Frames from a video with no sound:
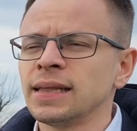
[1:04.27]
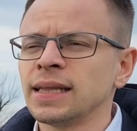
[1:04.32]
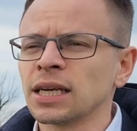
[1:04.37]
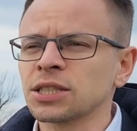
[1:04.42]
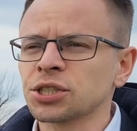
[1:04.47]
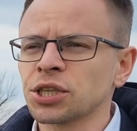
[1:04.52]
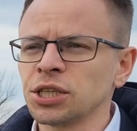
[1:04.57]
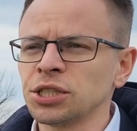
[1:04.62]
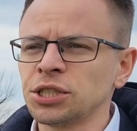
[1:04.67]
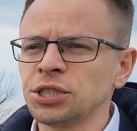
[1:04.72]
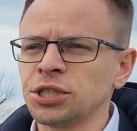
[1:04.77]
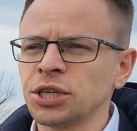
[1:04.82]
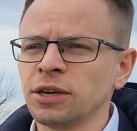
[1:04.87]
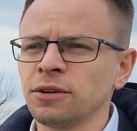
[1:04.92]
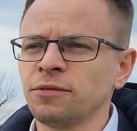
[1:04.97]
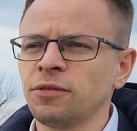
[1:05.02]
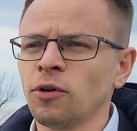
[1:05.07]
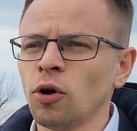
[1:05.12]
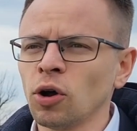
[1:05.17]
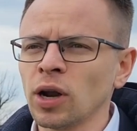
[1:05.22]
Na
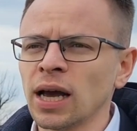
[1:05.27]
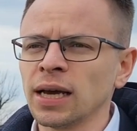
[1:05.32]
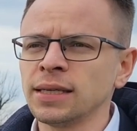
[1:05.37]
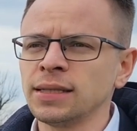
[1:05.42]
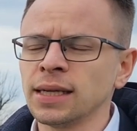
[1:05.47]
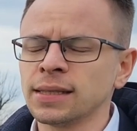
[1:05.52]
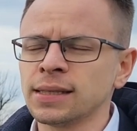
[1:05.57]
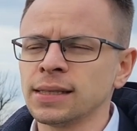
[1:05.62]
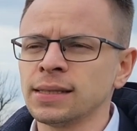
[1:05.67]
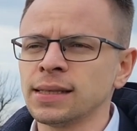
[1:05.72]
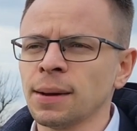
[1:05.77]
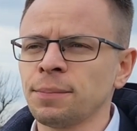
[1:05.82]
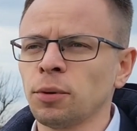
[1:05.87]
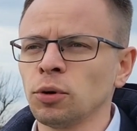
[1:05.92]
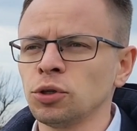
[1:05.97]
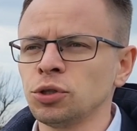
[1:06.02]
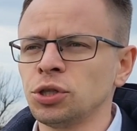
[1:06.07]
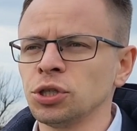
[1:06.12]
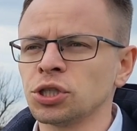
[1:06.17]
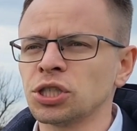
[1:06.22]
szczęście wola i decyzja
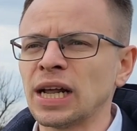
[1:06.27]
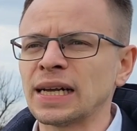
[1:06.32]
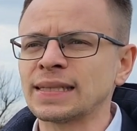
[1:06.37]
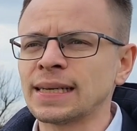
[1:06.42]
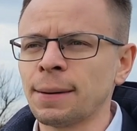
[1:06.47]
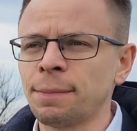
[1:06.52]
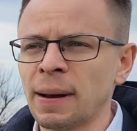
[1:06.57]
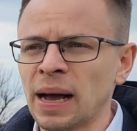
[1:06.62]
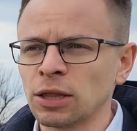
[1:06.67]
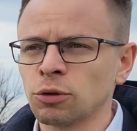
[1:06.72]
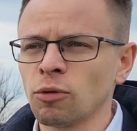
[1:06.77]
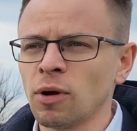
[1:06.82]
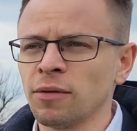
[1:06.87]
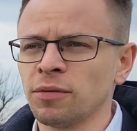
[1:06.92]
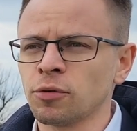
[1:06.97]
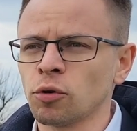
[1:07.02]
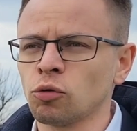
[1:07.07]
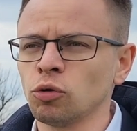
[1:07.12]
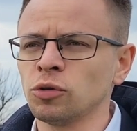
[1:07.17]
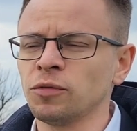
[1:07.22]
polityczna
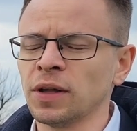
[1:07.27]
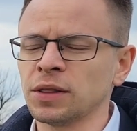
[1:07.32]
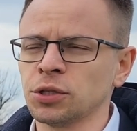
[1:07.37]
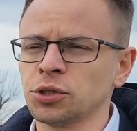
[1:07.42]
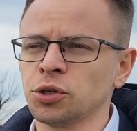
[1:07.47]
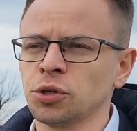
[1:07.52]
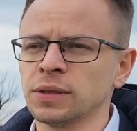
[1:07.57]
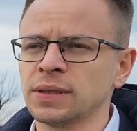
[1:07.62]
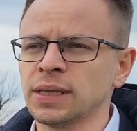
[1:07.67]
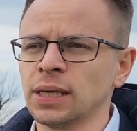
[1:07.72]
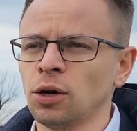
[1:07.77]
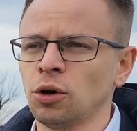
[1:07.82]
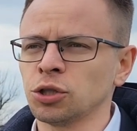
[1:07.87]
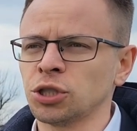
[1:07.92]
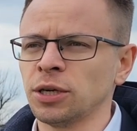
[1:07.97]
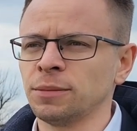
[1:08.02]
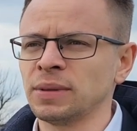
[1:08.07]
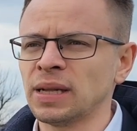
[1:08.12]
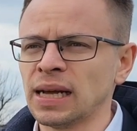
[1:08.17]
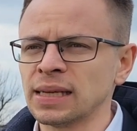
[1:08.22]
zapadła w roku
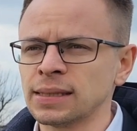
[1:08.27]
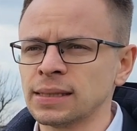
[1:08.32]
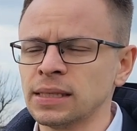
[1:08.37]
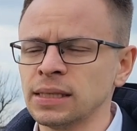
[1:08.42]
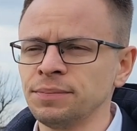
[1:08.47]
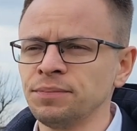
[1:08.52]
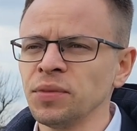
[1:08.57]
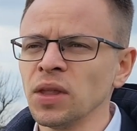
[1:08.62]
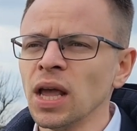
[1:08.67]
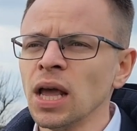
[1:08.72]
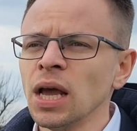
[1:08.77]
2018.